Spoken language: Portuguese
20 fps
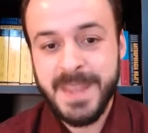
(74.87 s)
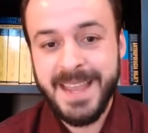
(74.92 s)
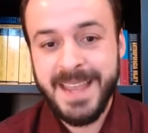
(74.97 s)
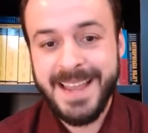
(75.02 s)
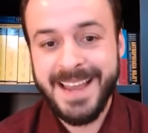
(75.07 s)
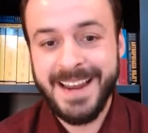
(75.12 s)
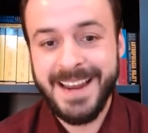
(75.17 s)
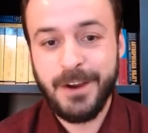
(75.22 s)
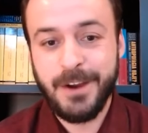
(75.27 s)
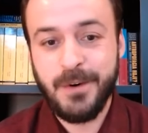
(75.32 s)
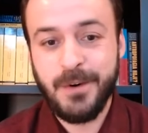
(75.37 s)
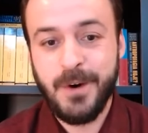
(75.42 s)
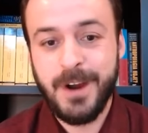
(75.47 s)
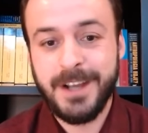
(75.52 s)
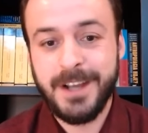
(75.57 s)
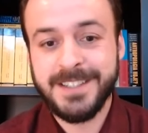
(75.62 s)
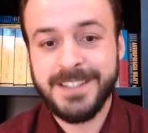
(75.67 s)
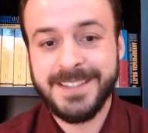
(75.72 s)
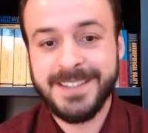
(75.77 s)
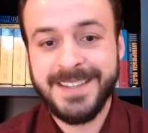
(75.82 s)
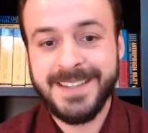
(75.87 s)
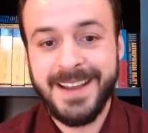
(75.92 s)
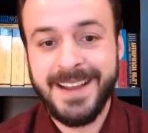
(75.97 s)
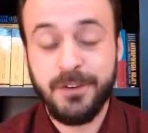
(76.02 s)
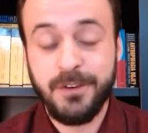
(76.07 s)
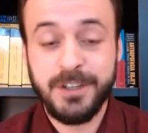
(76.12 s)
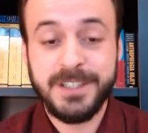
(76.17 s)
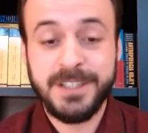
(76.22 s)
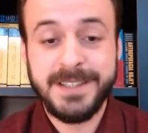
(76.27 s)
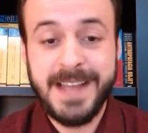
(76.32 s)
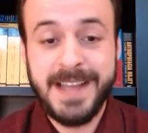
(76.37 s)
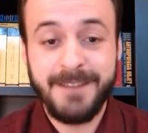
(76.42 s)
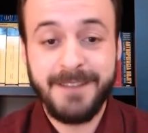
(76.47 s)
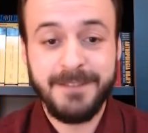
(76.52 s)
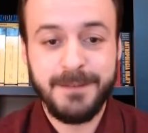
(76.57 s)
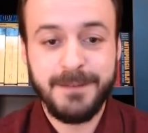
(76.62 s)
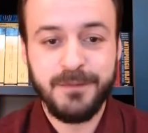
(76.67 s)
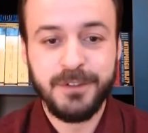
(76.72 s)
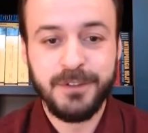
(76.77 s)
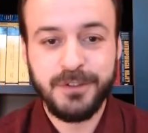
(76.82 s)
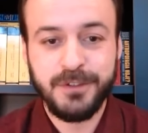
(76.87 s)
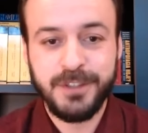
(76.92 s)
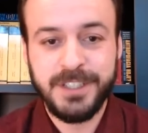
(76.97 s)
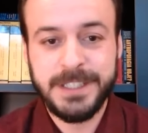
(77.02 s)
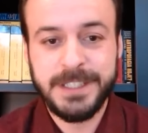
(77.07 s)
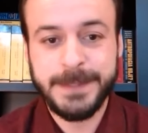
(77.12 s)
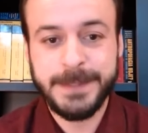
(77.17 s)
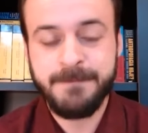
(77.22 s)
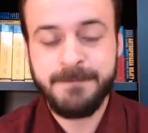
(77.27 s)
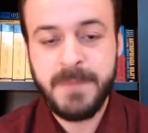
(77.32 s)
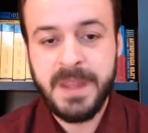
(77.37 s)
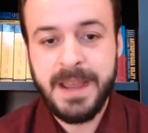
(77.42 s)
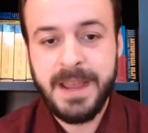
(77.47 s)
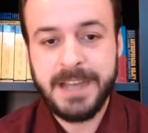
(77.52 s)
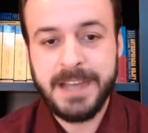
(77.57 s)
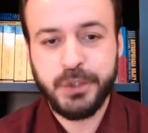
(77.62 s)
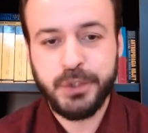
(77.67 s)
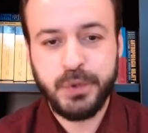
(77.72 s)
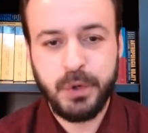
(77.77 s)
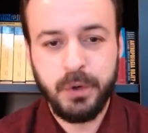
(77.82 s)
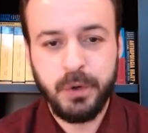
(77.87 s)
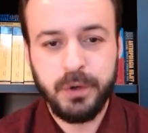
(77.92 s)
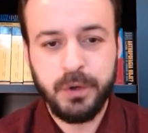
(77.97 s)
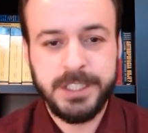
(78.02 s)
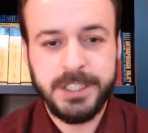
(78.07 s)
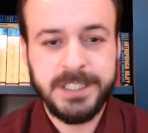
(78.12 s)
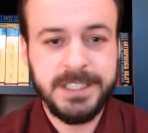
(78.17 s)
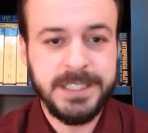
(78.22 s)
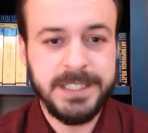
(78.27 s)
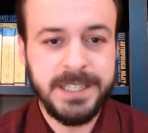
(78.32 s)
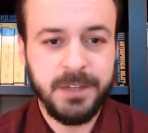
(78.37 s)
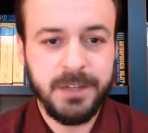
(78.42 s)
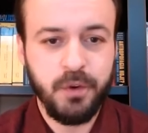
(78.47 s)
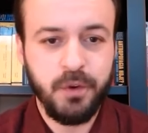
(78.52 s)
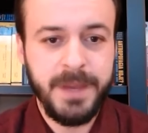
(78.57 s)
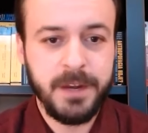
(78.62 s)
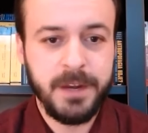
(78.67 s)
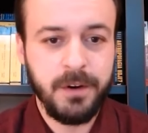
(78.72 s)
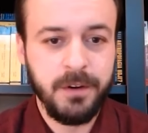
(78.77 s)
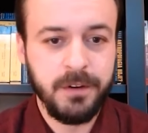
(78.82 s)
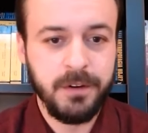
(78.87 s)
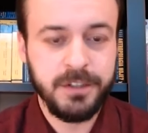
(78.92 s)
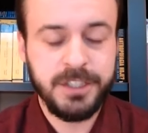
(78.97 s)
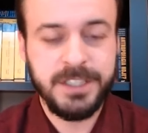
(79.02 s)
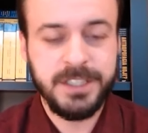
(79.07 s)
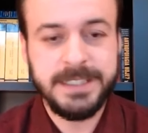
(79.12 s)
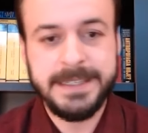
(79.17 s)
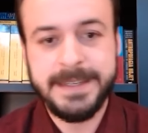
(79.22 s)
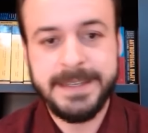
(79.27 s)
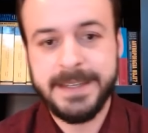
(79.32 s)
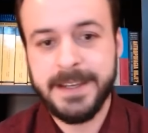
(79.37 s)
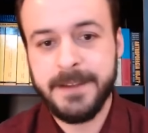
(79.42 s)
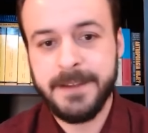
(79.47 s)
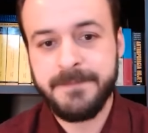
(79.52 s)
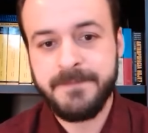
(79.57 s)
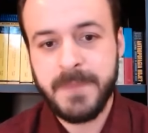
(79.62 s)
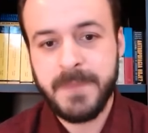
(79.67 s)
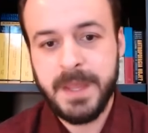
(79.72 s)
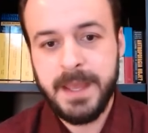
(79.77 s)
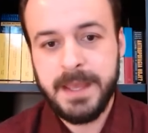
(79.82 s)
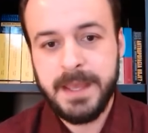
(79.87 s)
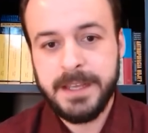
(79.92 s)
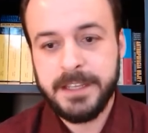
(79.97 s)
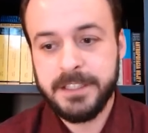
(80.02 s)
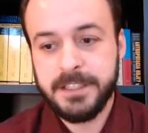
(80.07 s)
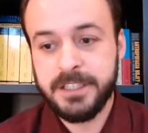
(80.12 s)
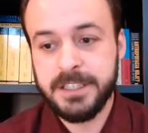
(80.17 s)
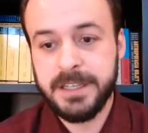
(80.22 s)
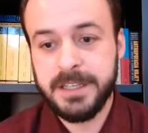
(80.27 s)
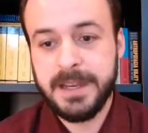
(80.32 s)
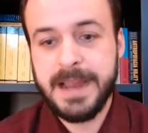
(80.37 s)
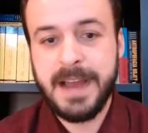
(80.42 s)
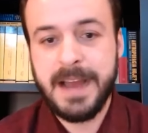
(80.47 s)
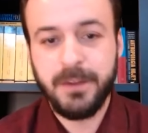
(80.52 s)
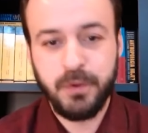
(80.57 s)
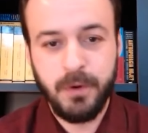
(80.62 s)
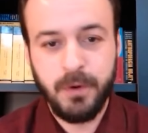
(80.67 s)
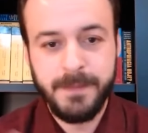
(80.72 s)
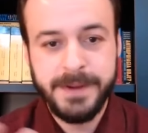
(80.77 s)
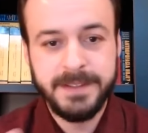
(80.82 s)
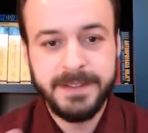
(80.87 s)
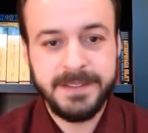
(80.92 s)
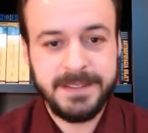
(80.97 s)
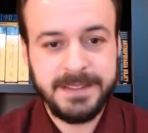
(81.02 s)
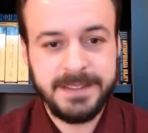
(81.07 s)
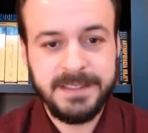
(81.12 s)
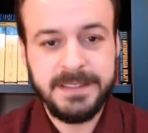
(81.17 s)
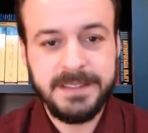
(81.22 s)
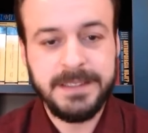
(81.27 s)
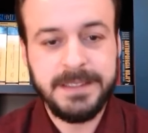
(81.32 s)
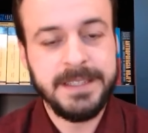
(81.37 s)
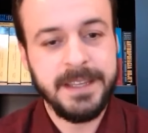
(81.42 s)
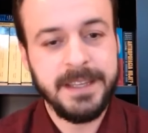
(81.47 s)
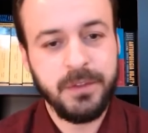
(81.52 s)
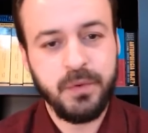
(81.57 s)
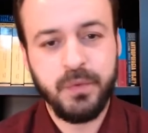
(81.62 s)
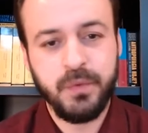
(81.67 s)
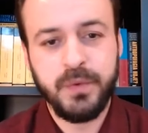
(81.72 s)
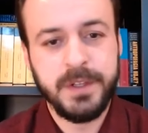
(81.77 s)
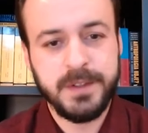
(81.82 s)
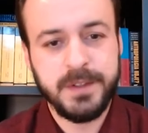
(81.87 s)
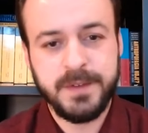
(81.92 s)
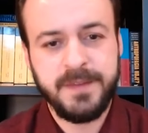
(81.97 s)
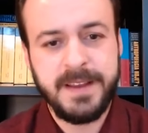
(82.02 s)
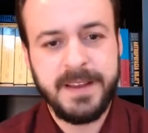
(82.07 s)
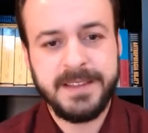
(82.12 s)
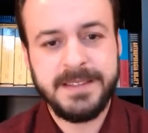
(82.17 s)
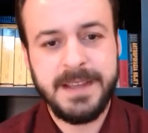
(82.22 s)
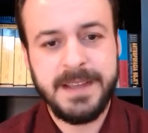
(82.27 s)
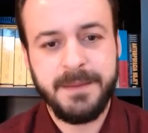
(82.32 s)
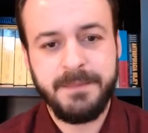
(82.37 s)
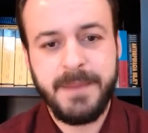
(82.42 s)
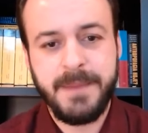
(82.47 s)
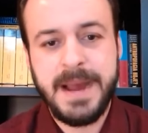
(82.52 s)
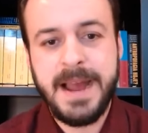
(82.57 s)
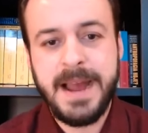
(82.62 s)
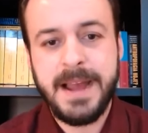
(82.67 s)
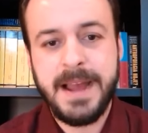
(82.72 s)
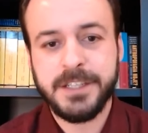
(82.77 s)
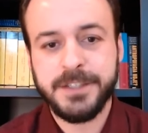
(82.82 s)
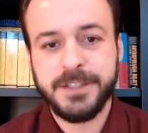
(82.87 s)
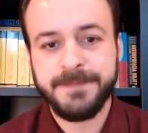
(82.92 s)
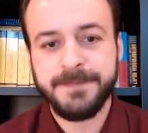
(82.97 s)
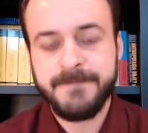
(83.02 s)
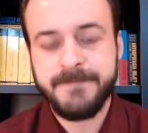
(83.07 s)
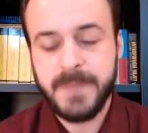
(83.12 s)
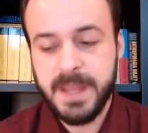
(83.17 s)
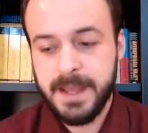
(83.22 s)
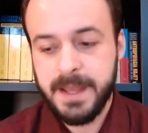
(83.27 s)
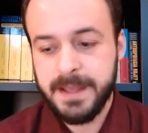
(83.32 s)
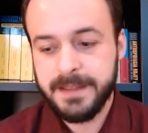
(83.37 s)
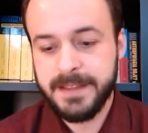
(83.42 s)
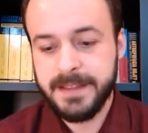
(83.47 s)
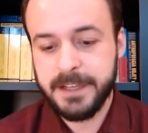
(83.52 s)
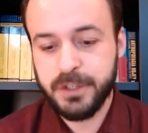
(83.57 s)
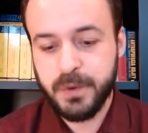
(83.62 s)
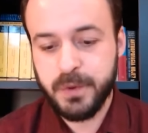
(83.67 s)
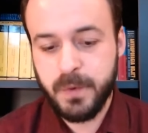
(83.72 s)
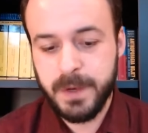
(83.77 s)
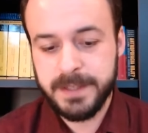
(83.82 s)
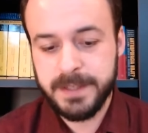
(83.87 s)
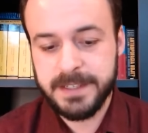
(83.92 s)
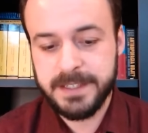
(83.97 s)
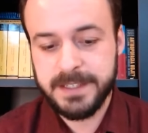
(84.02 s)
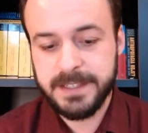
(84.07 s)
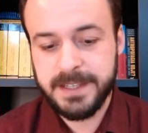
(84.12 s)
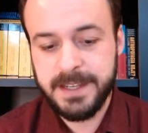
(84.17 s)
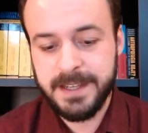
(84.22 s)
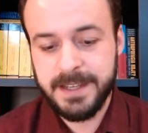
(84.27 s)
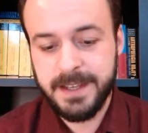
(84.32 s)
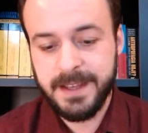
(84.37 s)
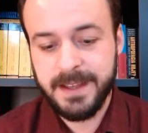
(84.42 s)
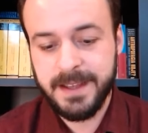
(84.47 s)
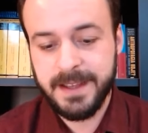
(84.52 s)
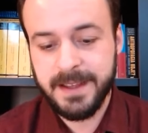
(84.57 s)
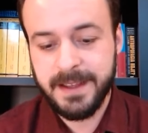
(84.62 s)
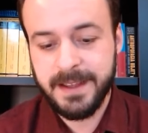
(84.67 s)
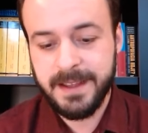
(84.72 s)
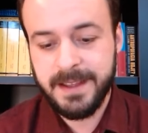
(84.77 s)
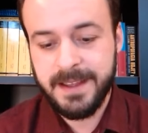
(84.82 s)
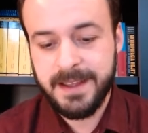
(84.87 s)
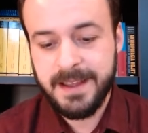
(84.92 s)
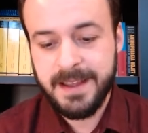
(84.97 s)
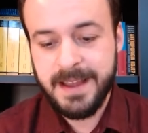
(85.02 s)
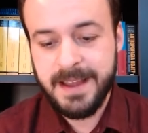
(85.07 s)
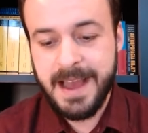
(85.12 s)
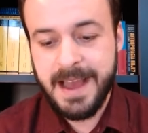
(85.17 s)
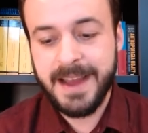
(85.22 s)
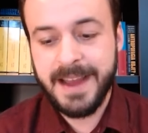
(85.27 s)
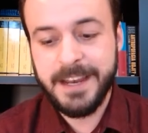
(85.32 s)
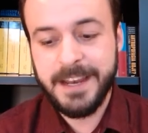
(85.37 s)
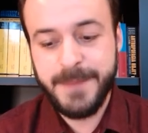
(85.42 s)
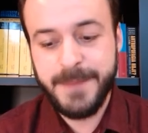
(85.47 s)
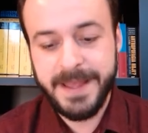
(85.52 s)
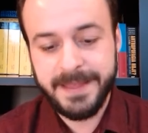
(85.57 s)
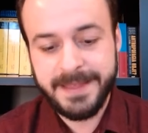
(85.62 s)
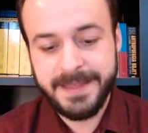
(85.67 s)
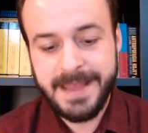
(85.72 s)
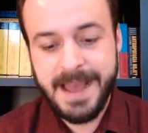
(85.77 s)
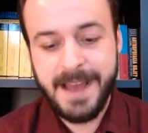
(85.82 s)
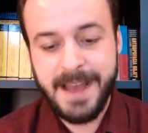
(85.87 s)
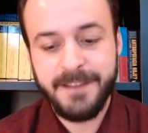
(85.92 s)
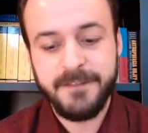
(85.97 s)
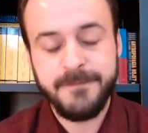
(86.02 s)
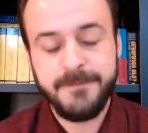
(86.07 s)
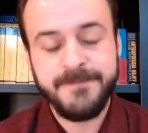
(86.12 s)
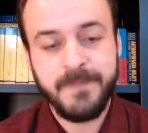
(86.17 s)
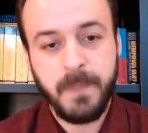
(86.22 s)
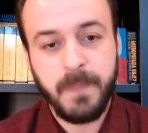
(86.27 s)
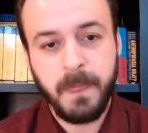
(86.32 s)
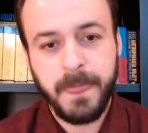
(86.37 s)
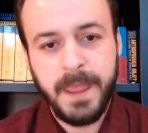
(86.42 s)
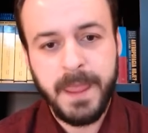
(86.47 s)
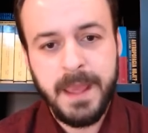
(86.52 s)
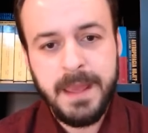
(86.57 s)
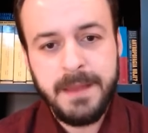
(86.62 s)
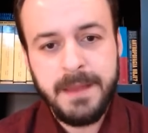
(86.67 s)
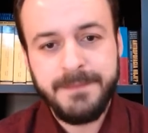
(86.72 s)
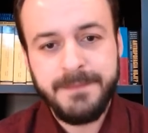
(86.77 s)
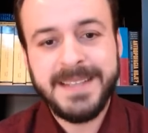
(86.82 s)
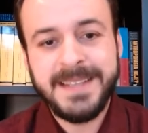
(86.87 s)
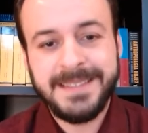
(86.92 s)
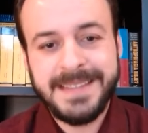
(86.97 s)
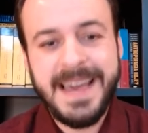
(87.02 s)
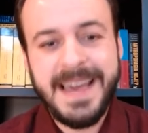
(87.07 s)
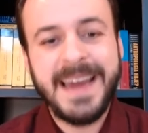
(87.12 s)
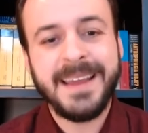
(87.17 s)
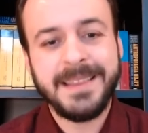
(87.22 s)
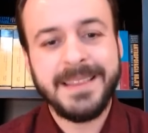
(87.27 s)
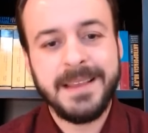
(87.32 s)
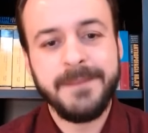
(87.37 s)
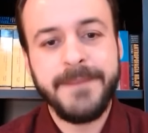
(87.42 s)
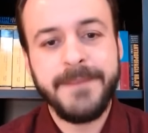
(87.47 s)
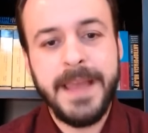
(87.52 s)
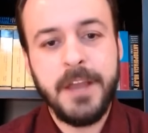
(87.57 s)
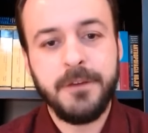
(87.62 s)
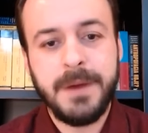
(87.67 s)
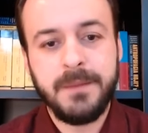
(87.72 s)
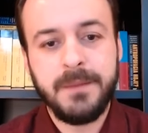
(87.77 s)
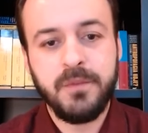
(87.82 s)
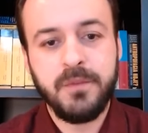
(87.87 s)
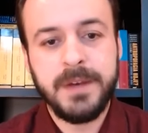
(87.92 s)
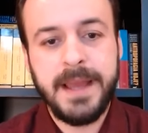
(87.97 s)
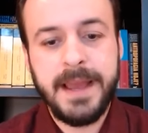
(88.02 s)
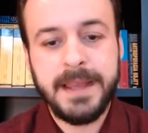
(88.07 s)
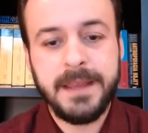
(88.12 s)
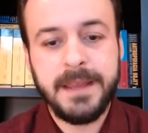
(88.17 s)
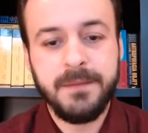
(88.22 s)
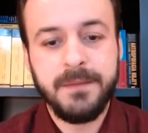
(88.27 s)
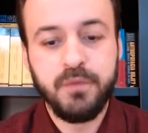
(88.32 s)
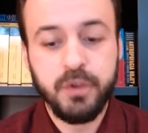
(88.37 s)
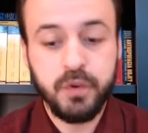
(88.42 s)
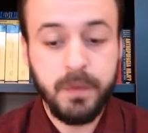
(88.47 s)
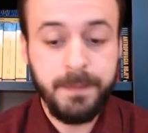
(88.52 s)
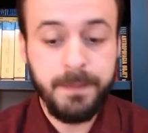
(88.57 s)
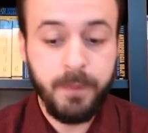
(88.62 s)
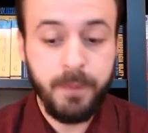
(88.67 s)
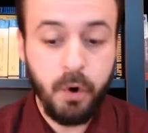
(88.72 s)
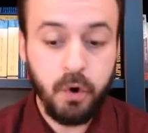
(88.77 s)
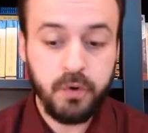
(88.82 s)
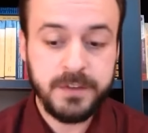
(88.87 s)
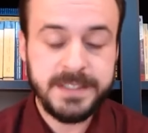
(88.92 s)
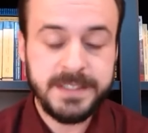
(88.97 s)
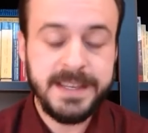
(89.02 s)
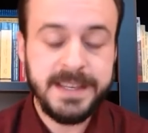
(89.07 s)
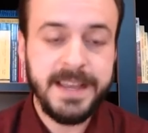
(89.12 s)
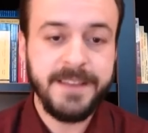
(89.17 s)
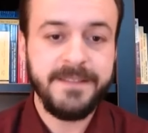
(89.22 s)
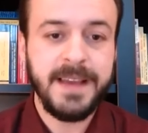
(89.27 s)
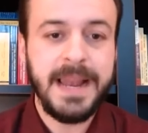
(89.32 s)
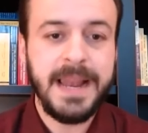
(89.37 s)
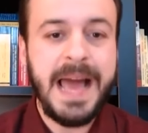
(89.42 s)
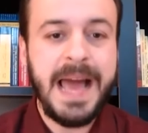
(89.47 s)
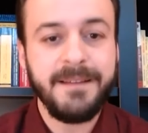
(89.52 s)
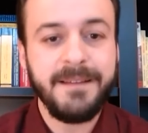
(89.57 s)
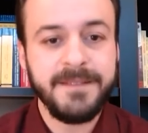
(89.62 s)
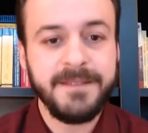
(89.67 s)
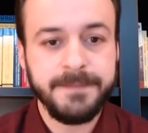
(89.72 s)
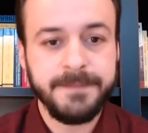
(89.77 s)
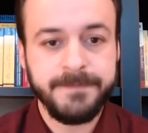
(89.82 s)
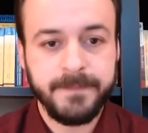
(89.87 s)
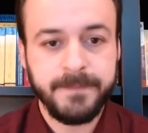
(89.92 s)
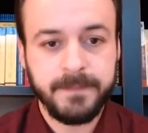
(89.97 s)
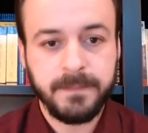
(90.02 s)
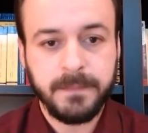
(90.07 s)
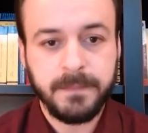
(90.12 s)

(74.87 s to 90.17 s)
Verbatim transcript: Ela gosta, gostava muito de astrologia, numerologia, de cartomancia, tudo isso fazia parte das coisas que a alimentavam mas era também uma mulher que muito pouco se revelava.